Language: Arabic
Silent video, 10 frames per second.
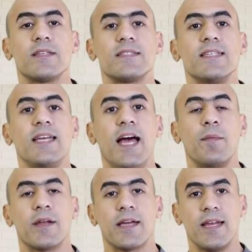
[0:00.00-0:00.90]
تصنيعها
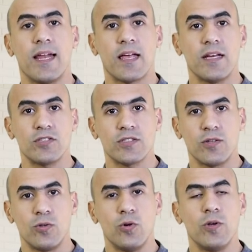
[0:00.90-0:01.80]
من خلال قشط
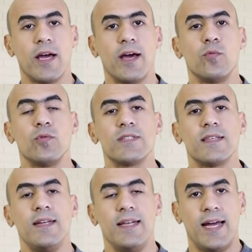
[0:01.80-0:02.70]
الدهن عن
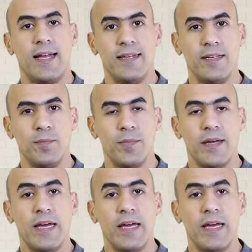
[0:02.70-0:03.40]
سطح الحليب